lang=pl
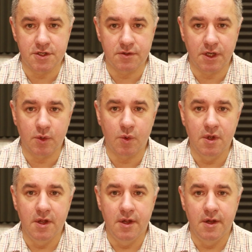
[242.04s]

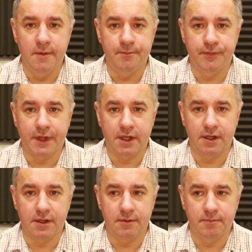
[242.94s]
miedzioniklu,
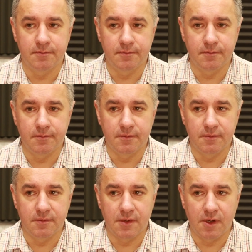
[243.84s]
e,
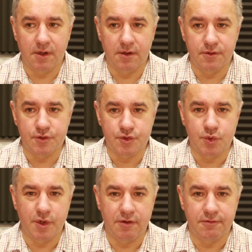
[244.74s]

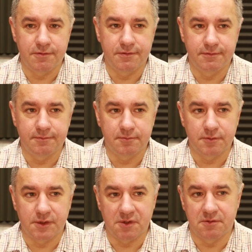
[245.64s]
czują
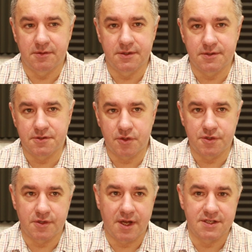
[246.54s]
no,
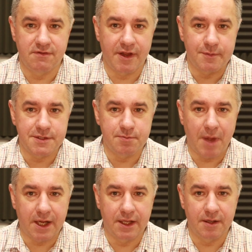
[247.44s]
coś, co nazywają
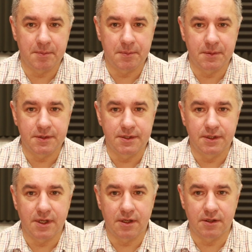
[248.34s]
smakiem,
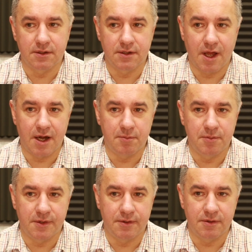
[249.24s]

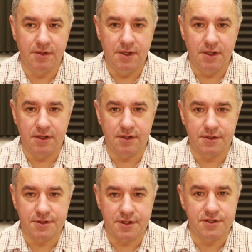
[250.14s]
albo
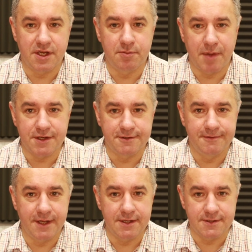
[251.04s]
że, że ich
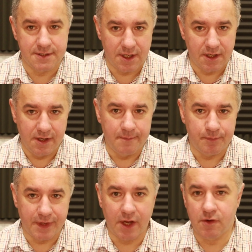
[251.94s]
parzy w język,
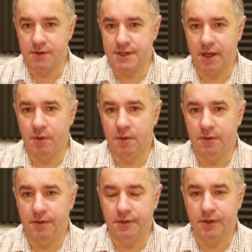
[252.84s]
tego
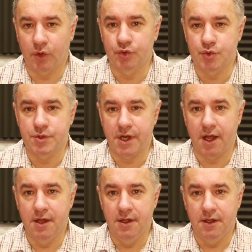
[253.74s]
rodzaju
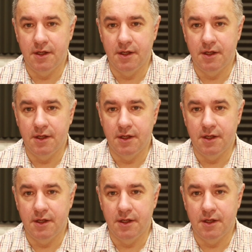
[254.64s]
odczucia.